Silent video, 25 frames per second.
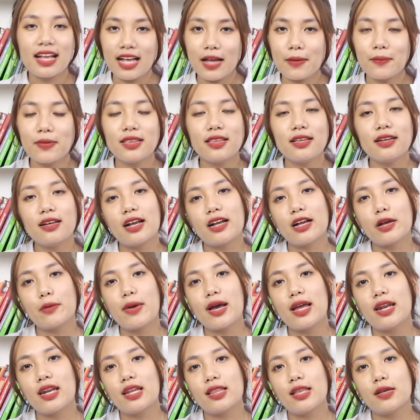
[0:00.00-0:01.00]
Cảm ơn tất cả các
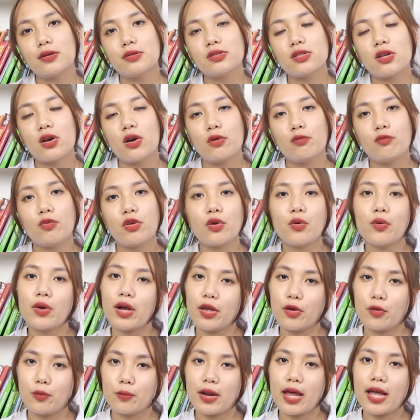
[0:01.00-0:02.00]
bạn đã theo dõi video
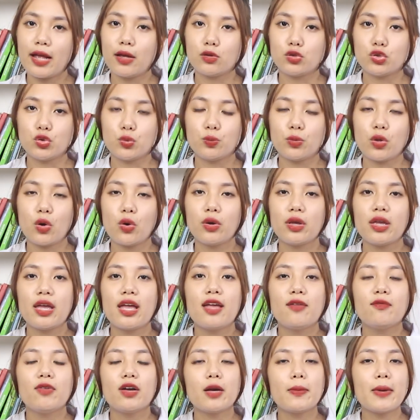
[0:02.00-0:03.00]
ngày hôm nay của chúng tôi
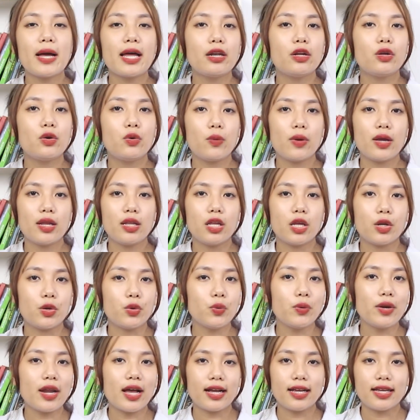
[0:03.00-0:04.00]
và các bạn đừng quên nhấn
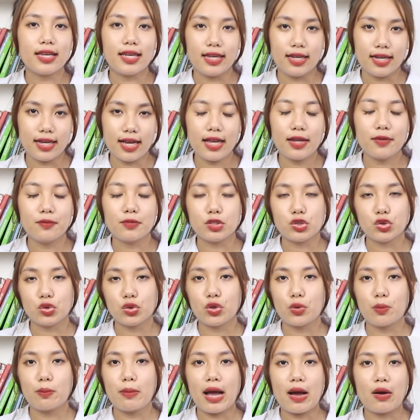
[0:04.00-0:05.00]
nút đăng ký kênh và
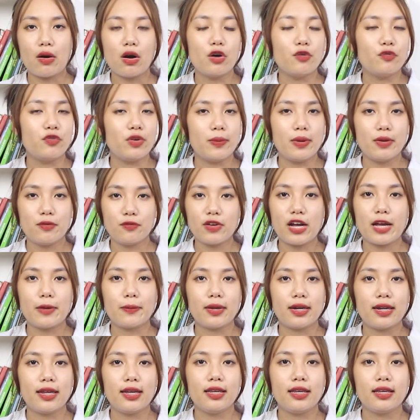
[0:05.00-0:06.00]
chuông thông báo ở phía bên phải
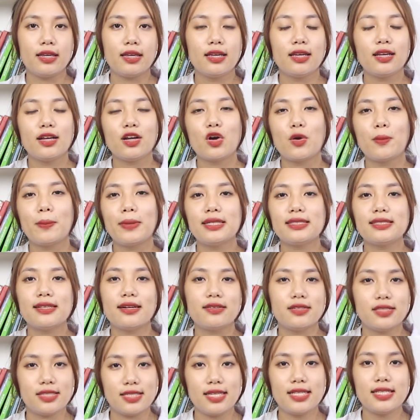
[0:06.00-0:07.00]
màn hình. Còn bây
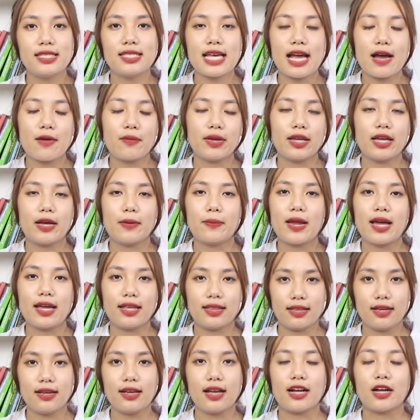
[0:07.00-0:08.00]
giờ xin chào và hẹn gặp
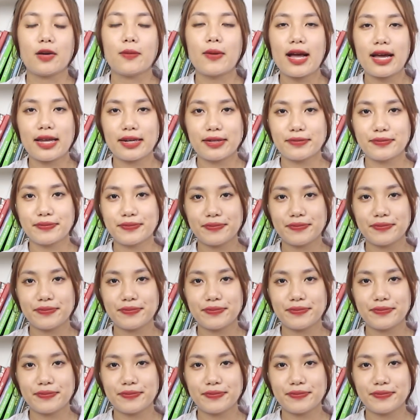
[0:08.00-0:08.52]
lại tất cả các bạn.